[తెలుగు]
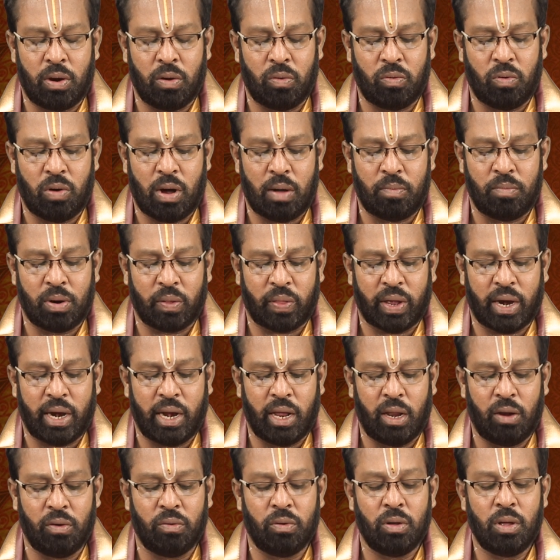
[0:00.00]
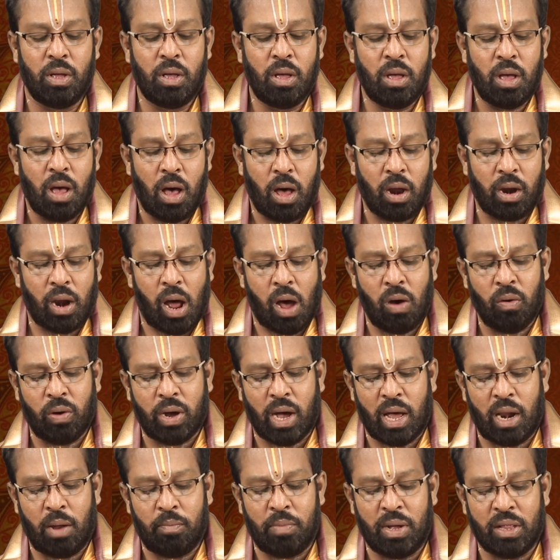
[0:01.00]
వరకు అమృత గడిలు
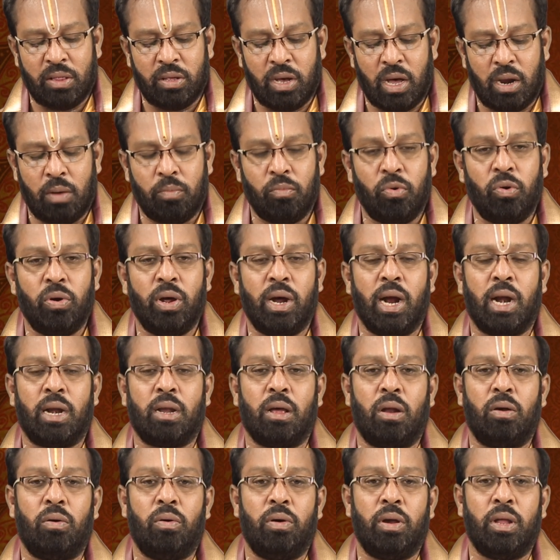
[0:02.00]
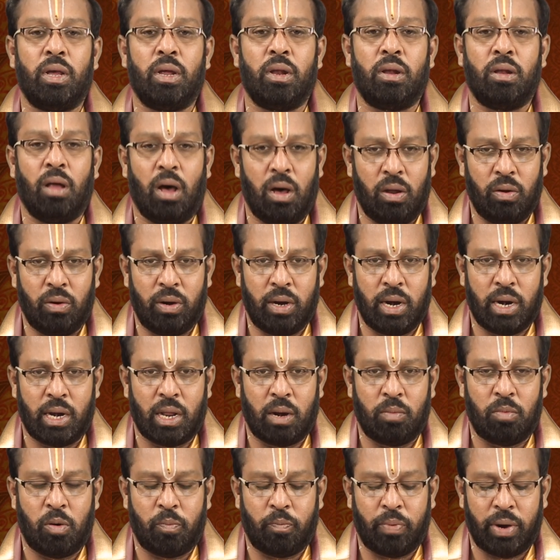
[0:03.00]
రాహుకాలం మధ్యాహ్నం మూడు గంటల నుండి నాలుగు
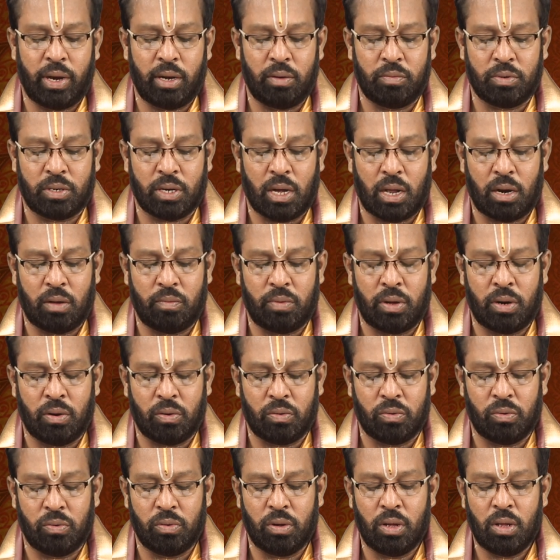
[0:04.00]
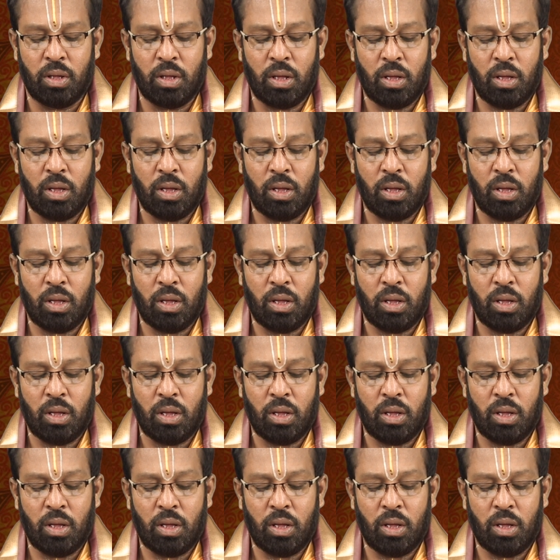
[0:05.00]
గంటల ముప్పై నిమిషాల వరకు